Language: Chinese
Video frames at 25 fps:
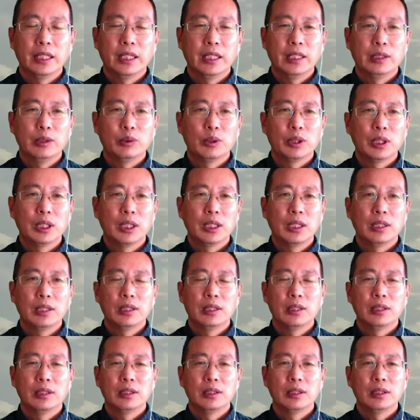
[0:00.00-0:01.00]
有
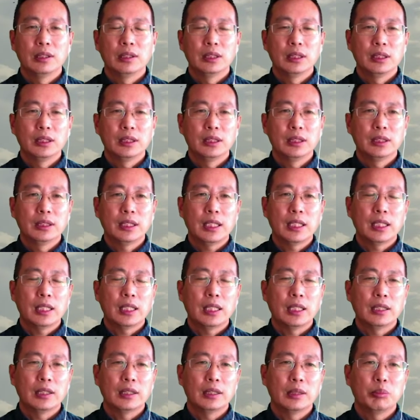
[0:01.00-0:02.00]
的现
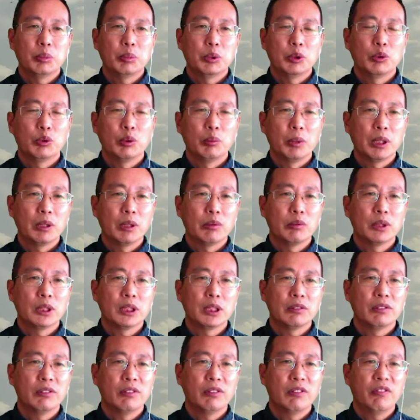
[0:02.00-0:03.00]
在不是说美国
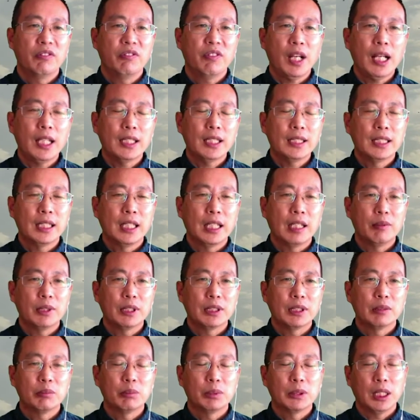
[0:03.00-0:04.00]
政府发钱
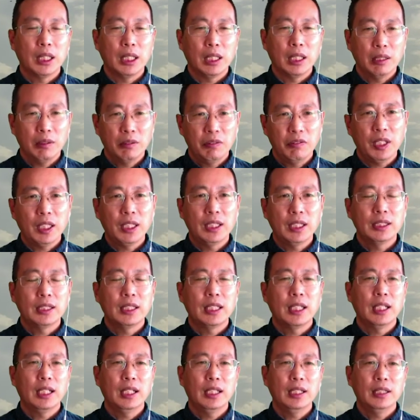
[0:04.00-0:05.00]
吗？是不是？哎，发些
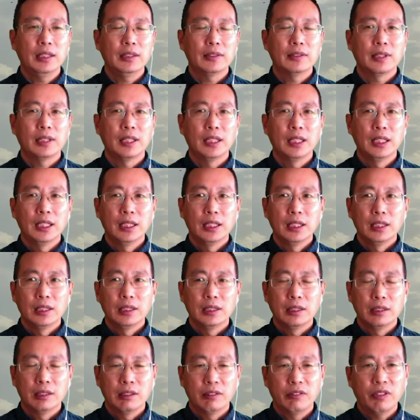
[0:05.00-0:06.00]
钱来，
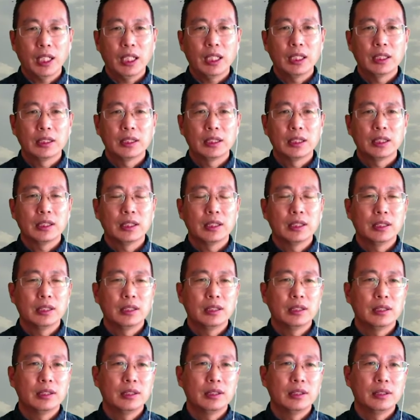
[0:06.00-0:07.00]
呃，发了这
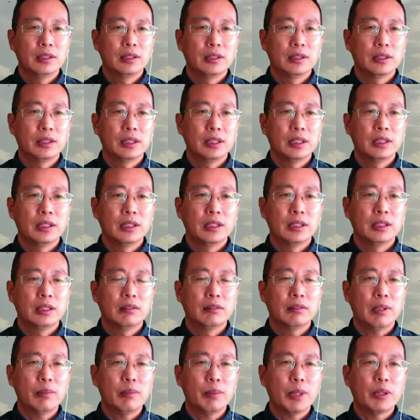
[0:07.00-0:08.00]
个
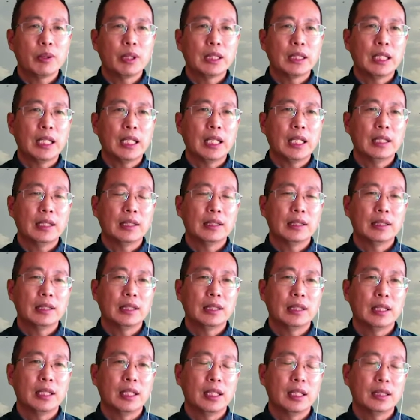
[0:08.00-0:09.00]
万八块钱。
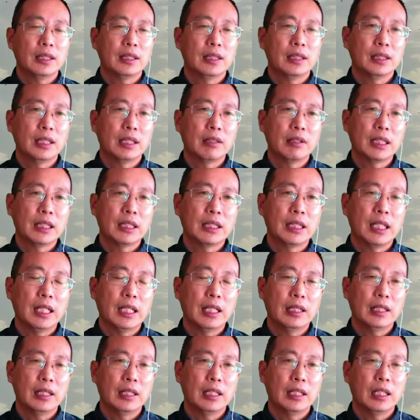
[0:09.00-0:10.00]
啊，几千块钱
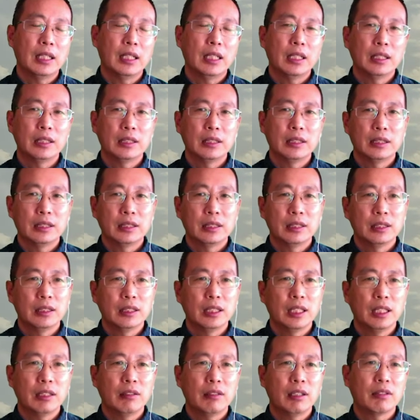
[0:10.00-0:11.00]
啊，
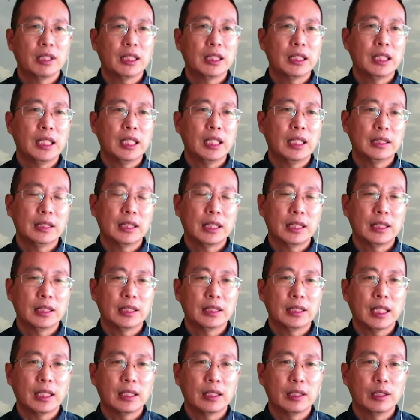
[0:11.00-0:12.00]
一两万块钱，家庭
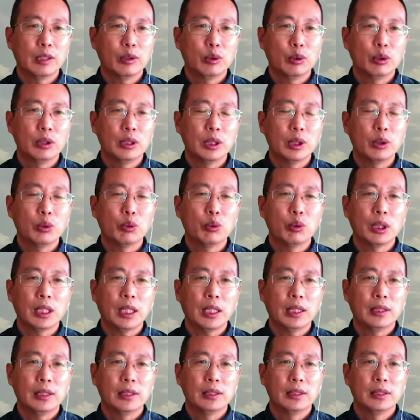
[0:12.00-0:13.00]
大人多的，